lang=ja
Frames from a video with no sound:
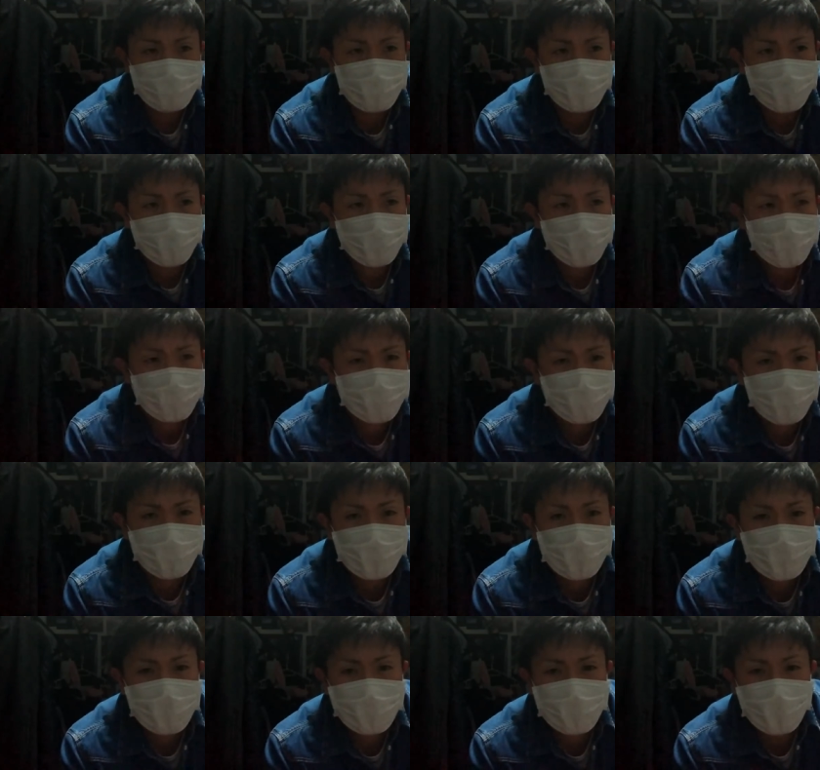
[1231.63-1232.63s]
それの、その
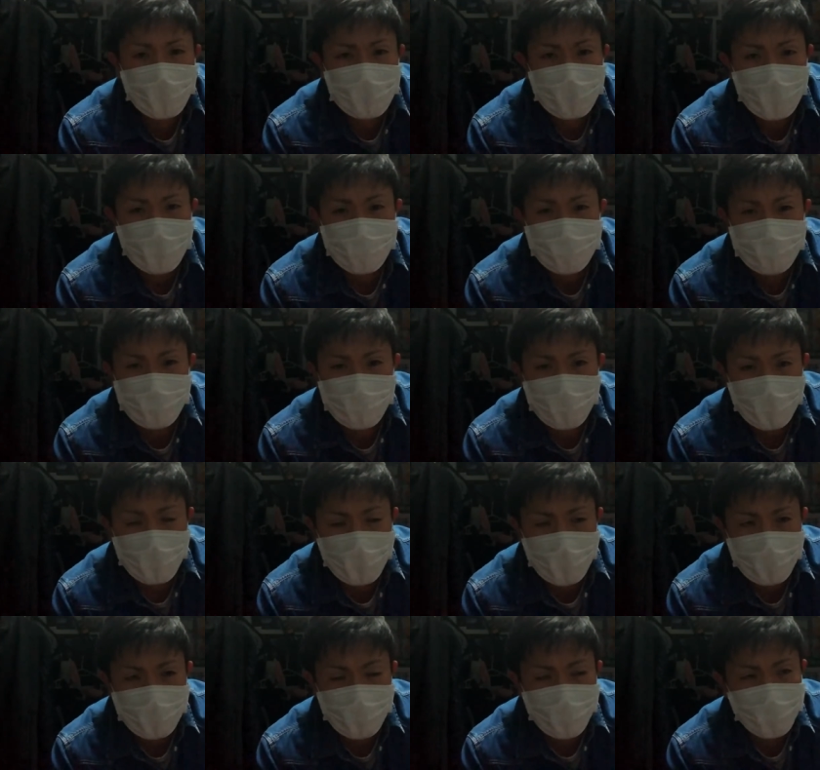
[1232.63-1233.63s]
イレギュラー対応するのが
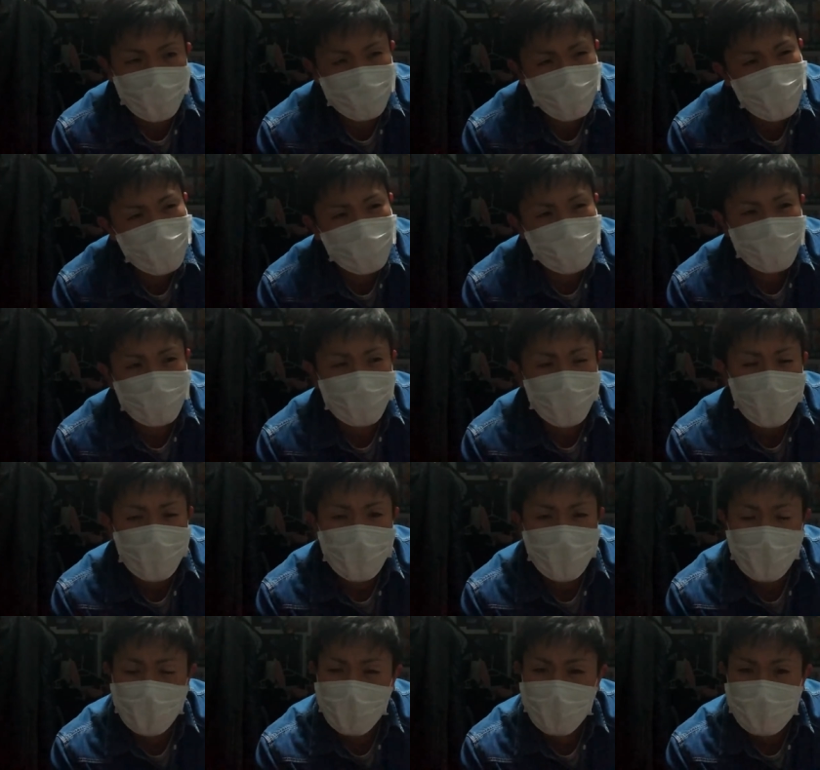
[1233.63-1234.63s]
ね、今日はどんなとこ
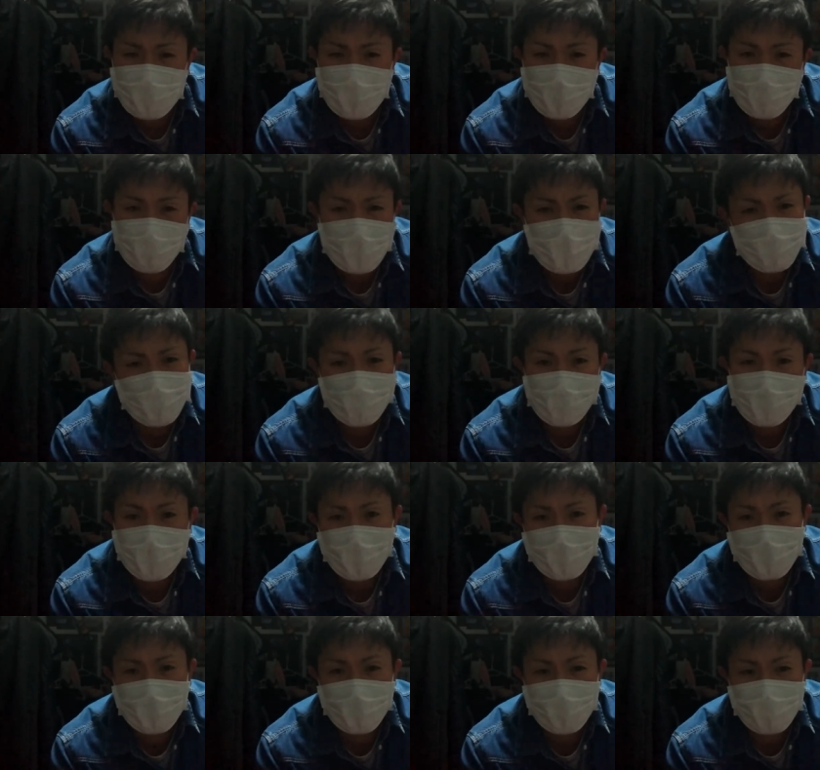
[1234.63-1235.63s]
かな、明日どんなとこか
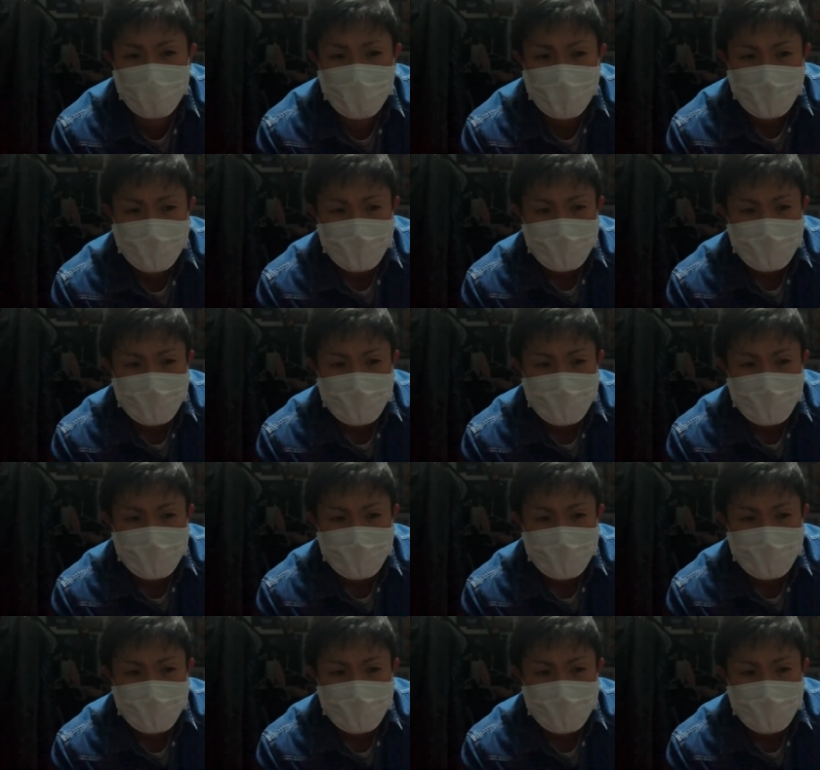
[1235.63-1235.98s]
なっていう、